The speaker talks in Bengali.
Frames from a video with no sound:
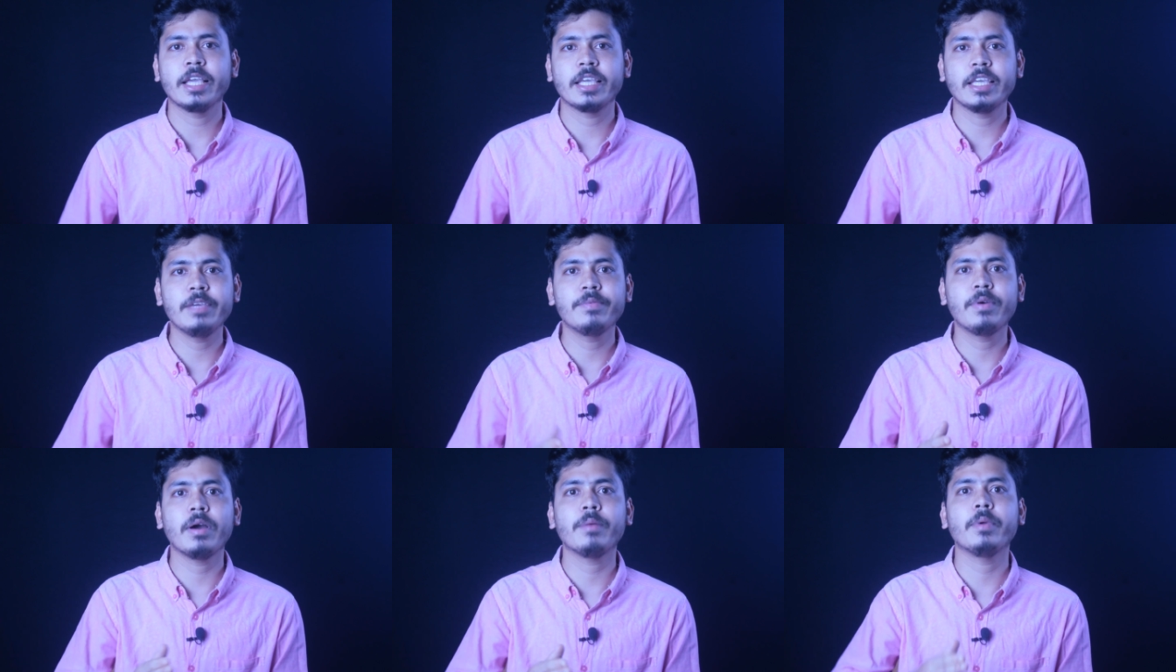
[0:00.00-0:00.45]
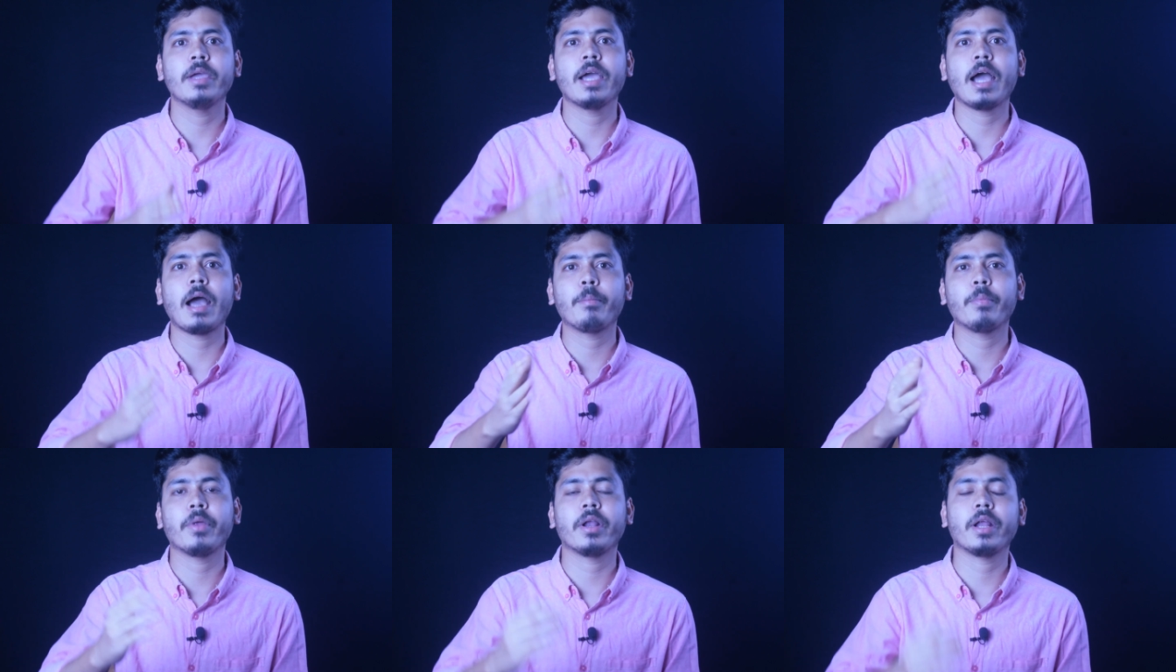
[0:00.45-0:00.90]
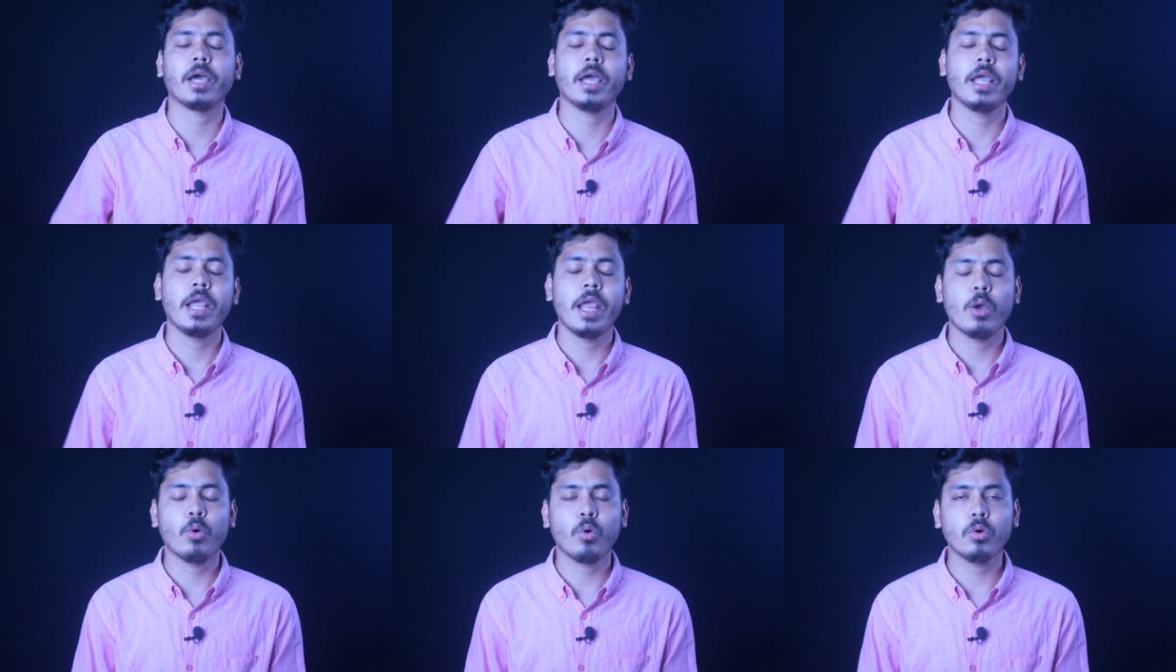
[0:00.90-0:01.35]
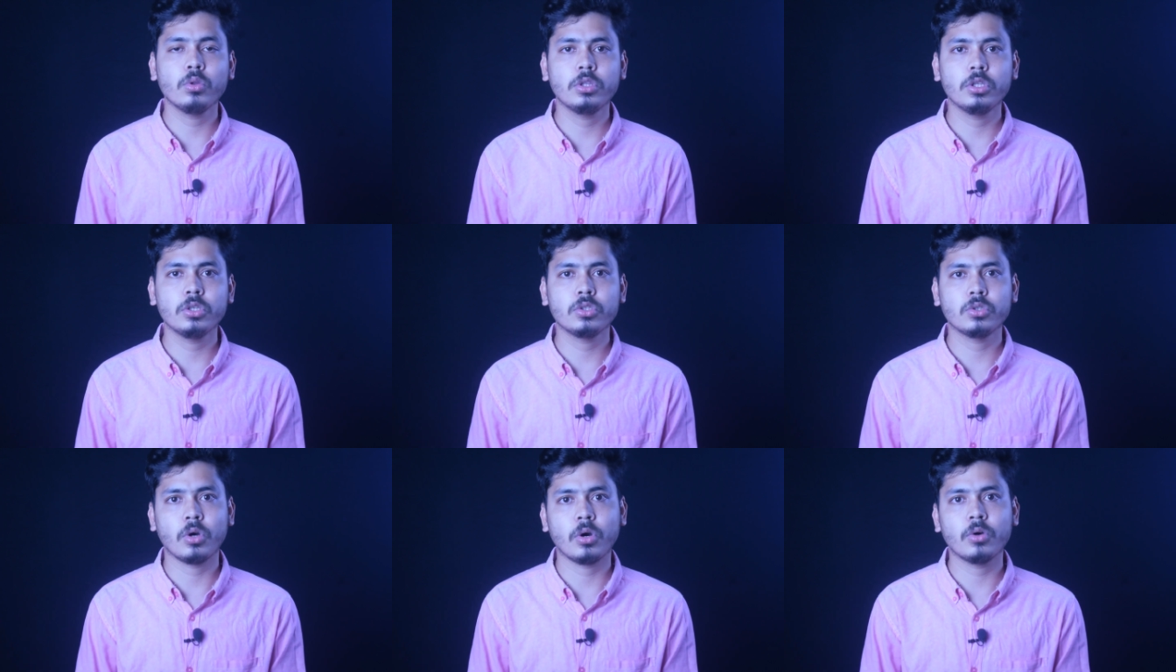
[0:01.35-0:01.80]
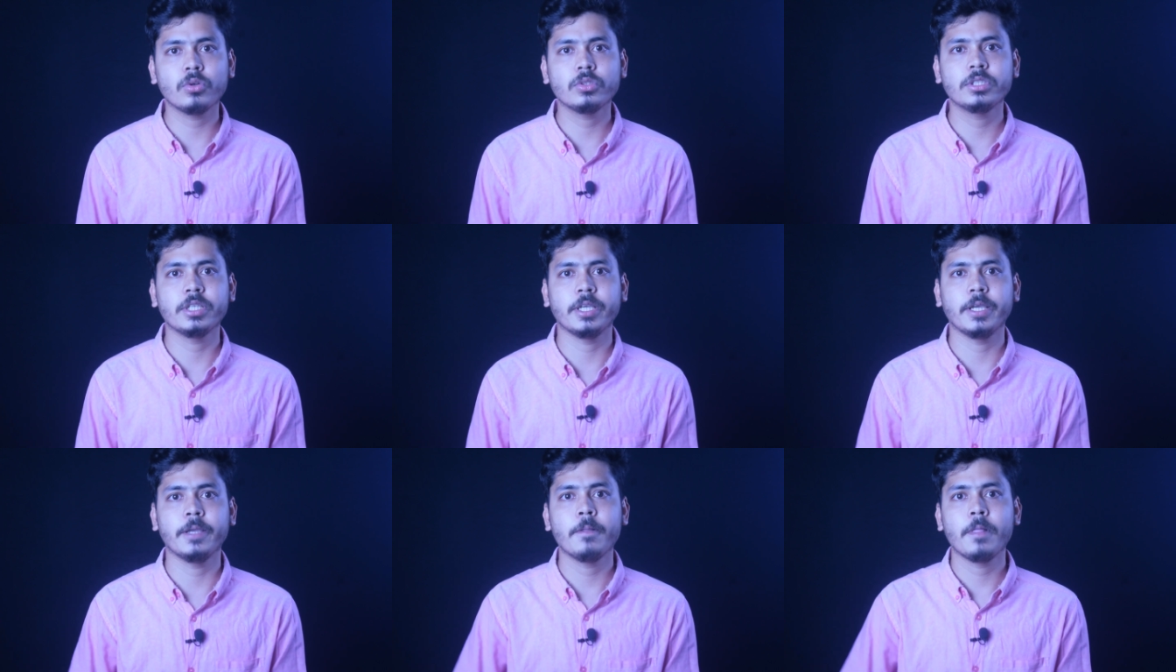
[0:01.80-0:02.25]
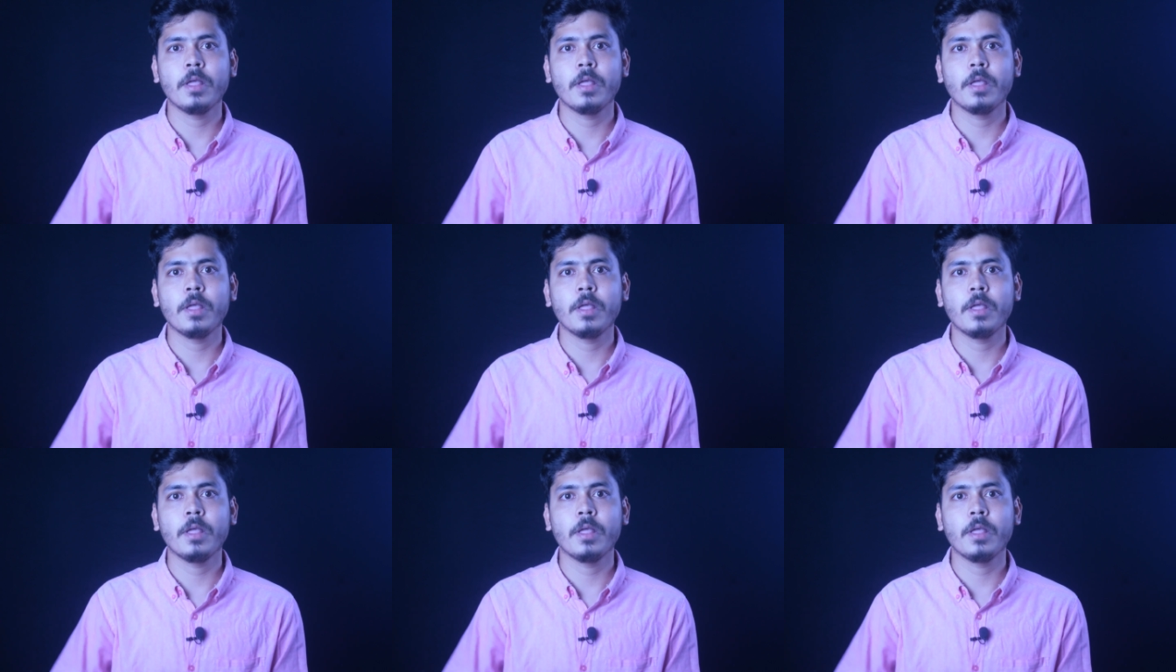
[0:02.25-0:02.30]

কিভাবে আপনারা অতি সহজে